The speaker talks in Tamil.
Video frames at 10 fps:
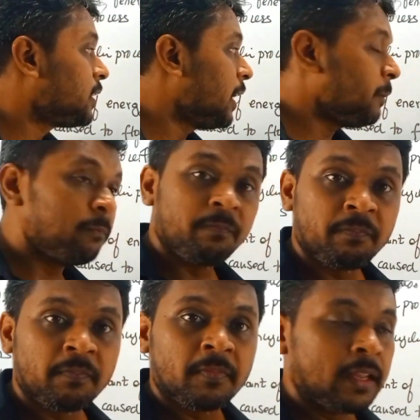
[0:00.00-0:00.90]
இஸ் த
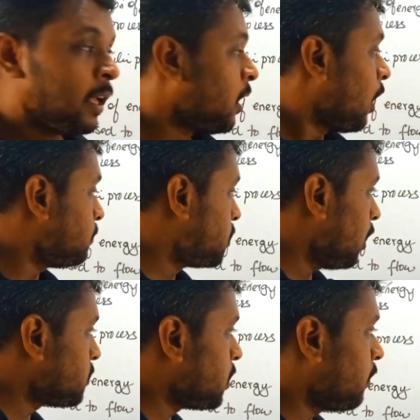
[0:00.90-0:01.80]

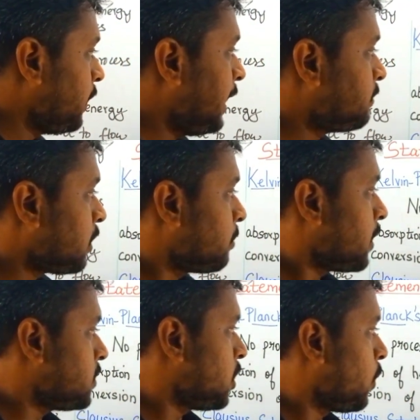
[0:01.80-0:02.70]
அப்சார்ப்ஷன் ஆஃப் ஹீட் ஃப்ரம்
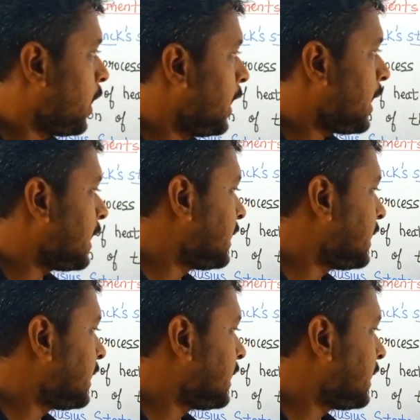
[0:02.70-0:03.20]
அ ரிசர்வாயர்